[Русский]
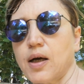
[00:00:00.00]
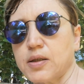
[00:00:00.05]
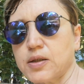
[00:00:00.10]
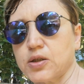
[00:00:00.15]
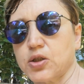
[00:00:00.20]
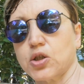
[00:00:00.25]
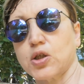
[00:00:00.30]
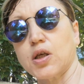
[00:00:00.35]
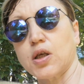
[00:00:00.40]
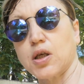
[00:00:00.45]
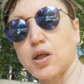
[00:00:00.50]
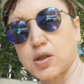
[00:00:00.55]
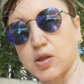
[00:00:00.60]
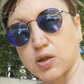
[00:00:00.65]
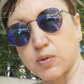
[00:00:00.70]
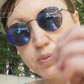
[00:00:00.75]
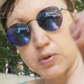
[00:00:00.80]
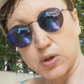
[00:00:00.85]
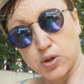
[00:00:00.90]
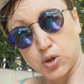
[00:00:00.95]
А есть такая
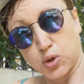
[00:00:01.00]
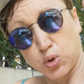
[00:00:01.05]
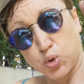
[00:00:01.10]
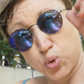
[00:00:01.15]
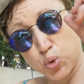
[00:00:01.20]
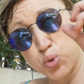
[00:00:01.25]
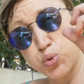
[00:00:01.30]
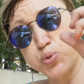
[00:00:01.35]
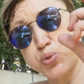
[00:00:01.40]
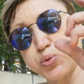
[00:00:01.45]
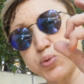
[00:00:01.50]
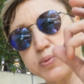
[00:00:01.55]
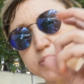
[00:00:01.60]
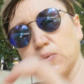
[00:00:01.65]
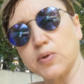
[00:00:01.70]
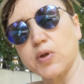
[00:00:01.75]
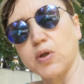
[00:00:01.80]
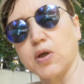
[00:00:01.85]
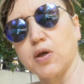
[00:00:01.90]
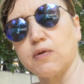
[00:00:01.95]
ясность мысли,
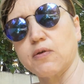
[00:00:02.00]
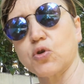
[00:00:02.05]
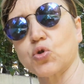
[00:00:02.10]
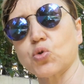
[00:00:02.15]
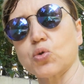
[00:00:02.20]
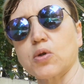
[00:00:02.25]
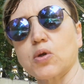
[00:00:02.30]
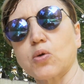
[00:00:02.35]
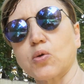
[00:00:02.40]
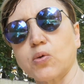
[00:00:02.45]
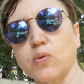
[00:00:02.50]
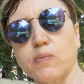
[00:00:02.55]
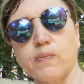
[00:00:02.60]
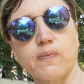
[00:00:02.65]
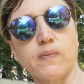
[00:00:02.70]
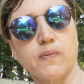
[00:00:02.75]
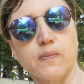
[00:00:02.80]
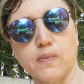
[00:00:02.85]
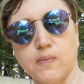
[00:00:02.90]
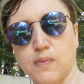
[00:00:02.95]
я вижу
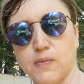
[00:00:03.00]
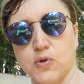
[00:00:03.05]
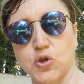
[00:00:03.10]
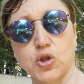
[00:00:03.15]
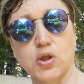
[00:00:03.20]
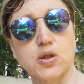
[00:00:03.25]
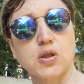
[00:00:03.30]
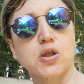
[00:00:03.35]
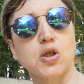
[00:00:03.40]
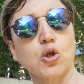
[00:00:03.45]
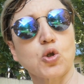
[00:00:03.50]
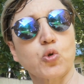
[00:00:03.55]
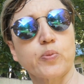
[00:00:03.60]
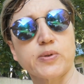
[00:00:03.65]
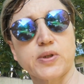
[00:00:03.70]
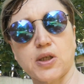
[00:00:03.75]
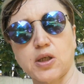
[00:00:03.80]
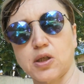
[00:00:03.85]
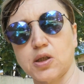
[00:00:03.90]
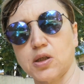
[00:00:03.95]
такой женский
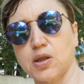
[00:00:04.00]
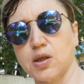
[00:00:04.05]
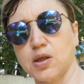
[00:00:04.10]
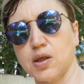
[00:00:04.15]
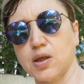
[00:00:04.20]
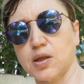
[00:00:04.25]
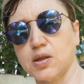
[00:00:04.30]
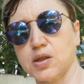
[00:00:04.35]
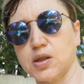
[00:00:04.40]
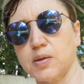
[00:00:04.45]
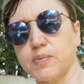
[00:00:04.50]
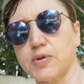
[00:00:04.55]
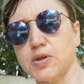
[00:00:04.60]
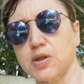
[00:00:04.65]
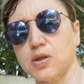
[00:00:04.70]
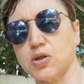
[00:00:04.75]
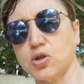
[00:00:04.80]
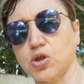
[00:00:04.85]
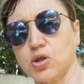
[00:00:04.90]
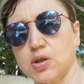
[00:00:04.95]
клуб, загородная
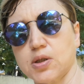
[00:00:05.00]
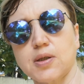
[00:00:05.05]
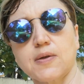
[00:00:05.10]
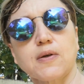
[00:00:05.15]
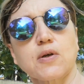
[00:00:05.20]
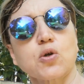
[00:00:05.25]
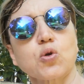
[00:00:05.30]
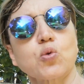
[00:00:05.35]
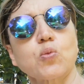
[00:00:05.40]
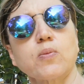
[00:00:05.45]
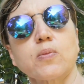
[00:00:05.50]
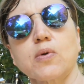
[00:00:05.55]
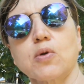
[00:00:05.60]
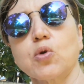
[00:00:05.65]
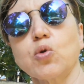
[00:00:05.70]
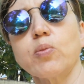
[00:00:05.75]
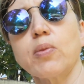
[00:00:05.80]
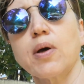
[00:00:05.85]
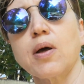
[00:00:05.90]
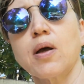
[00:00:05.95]
концепция женского
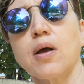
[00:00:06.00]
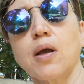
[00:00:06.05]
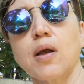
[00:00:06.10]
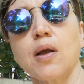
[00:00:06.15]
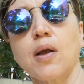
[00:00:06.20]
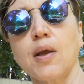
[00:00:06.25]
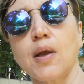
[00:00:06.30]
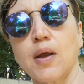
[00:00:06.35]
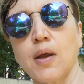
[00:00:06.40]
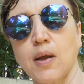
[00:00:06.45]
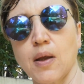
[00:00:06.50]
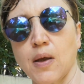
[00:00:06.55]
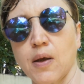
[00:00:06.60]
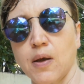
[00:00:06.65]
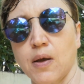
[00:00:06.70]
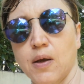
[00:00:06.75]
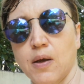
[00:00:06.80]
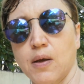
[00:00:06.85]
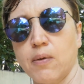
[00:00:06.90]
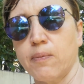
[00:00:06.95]
клуба. А в
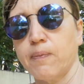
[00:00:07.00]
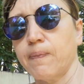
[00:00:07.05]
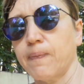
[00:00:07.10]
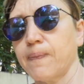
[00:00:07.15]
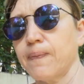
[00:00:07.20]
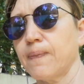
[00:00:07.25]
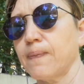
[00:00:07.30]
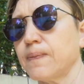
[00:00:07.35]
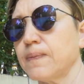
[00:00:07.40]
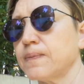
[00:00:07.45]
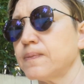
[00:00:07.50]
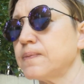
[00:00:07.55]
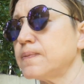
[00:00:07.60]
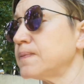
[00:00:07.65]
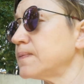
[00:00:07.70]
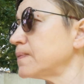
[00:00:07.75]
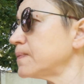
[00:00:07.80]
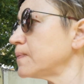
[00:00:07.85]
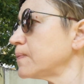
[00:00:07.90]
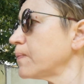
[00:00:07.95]
чем новизна? Женских
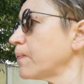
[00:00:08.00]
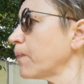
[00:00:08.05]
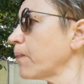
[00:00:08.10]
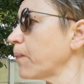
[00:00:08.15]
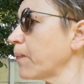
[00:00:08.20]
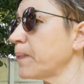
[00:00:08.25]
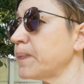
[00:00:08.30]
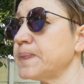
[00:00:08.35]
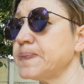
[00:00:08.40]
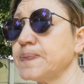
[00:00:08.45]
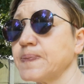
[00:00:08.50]
клубов много.